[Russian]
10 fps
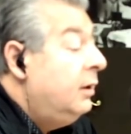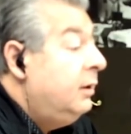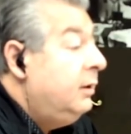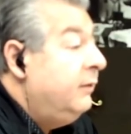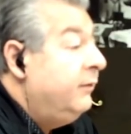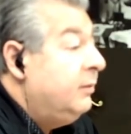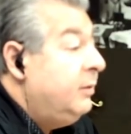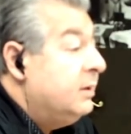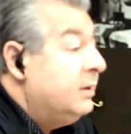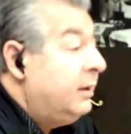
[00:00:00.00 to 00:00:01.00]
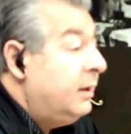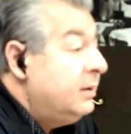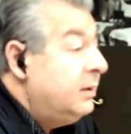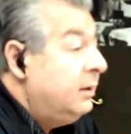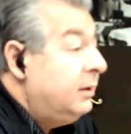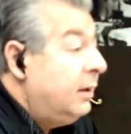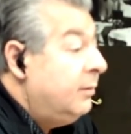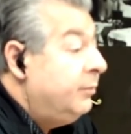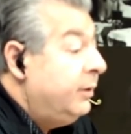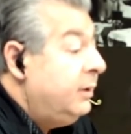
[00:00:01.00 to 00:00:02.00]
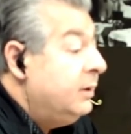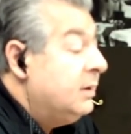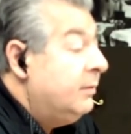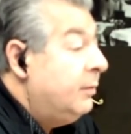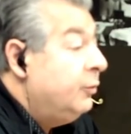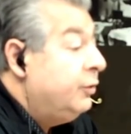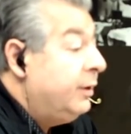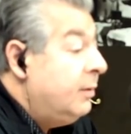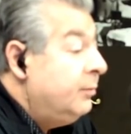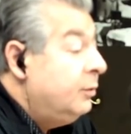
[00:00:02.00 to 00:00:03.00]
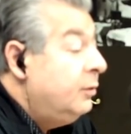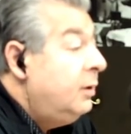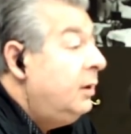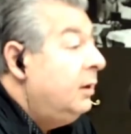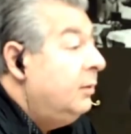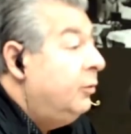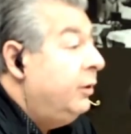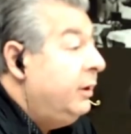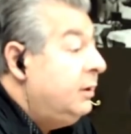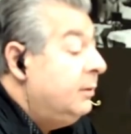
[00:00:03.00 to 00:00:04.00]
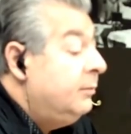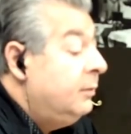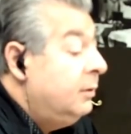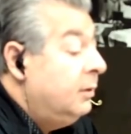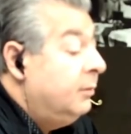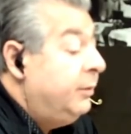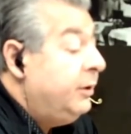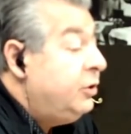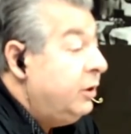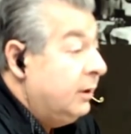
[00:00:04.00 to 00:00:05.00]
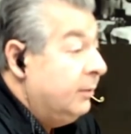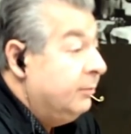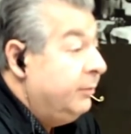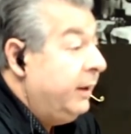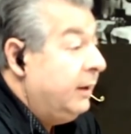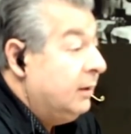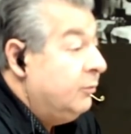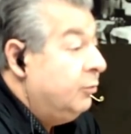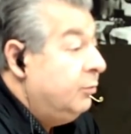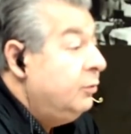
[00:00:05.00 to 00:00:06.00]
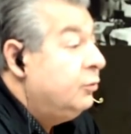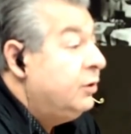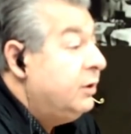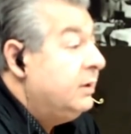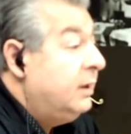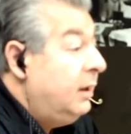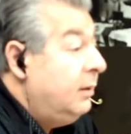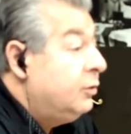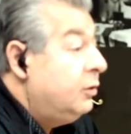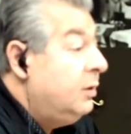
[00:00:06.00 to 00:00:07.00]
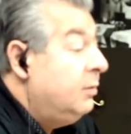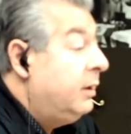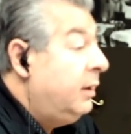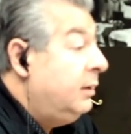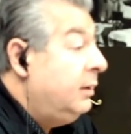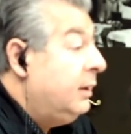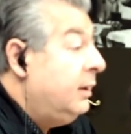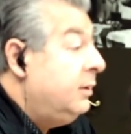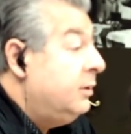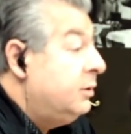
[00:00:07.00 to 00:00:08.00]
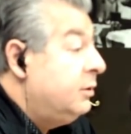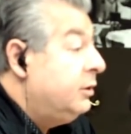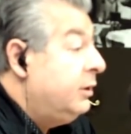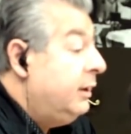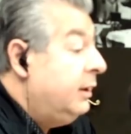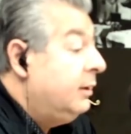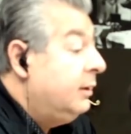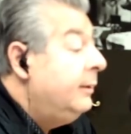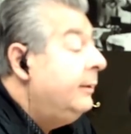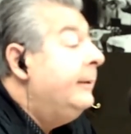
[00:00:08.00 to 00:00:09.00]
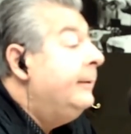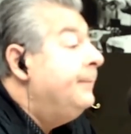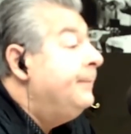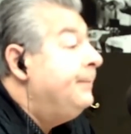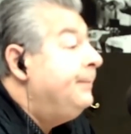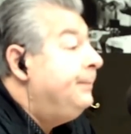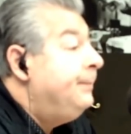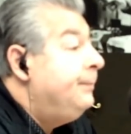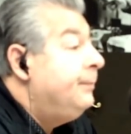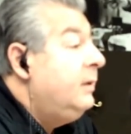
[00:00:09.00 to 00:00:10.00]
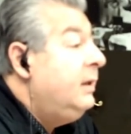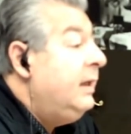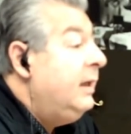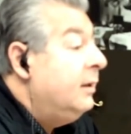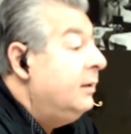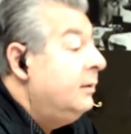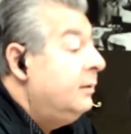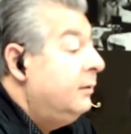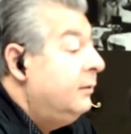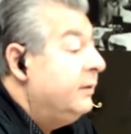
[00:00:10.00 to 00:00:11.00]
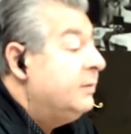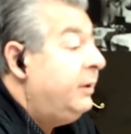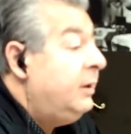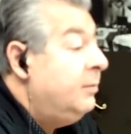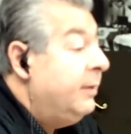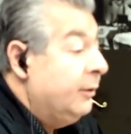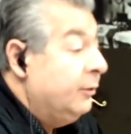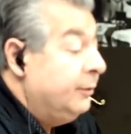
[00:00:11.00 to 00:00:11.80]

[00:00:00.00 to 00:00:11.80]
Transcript: ни в администрации Трампа, ни самому Трампу по этим причинам. Поэтому мы уже знаем, что демократы, конечно же, это не воспринимают